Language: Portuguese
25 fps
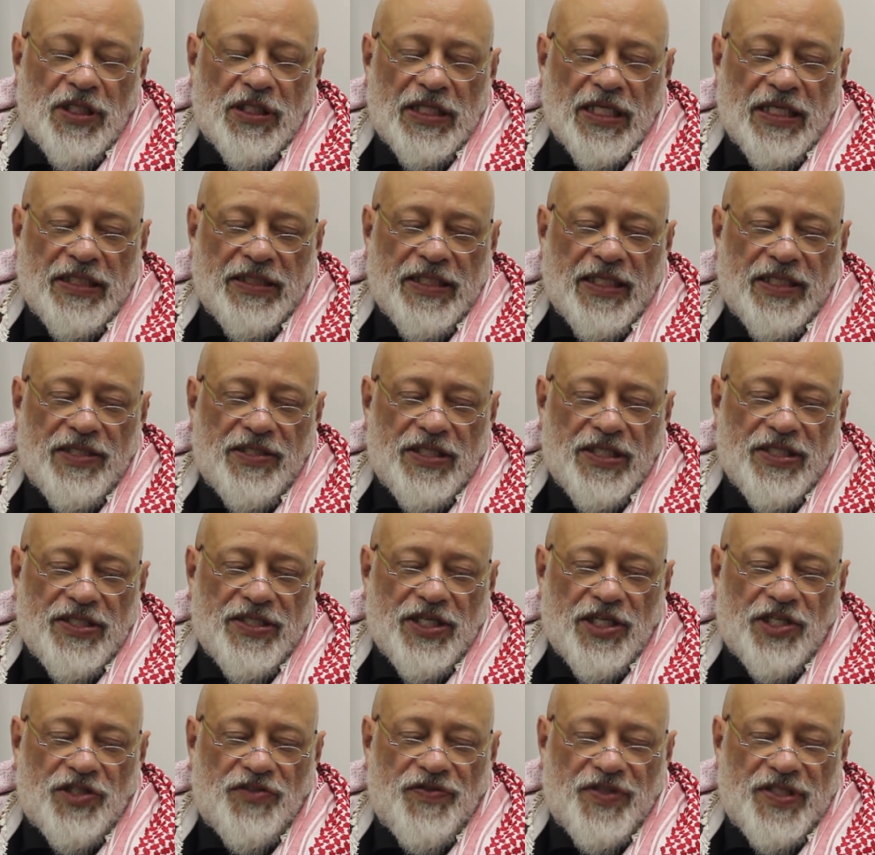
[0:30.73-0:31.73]
da
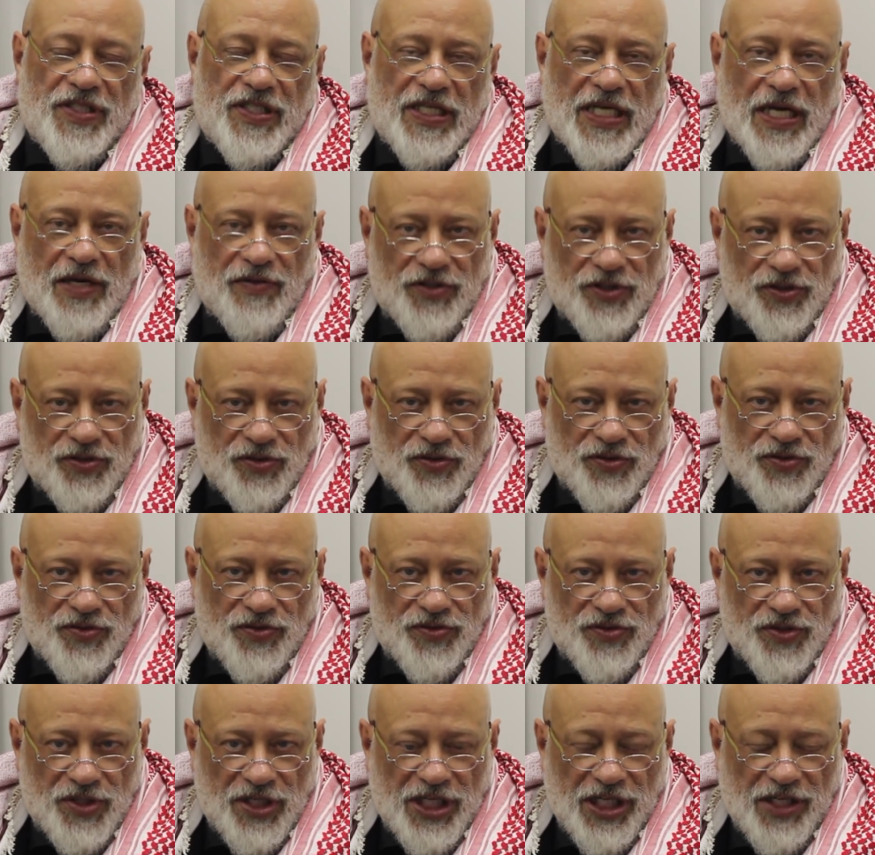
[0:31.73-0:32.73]
inteligência artificial de
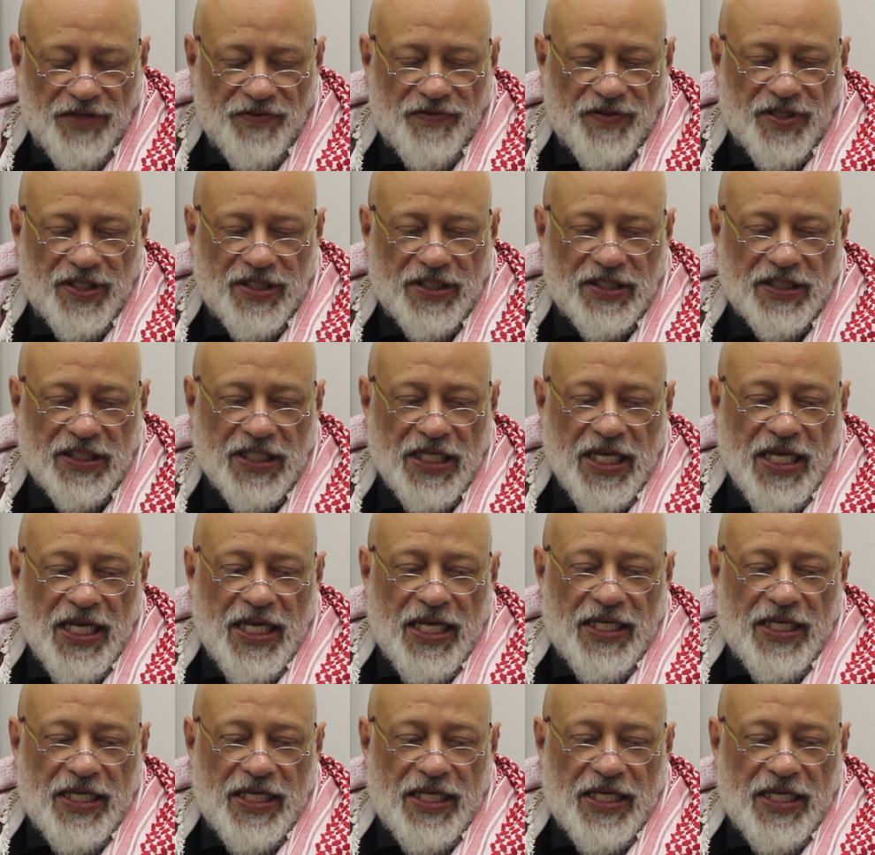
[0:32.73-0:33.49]
todos os níveis,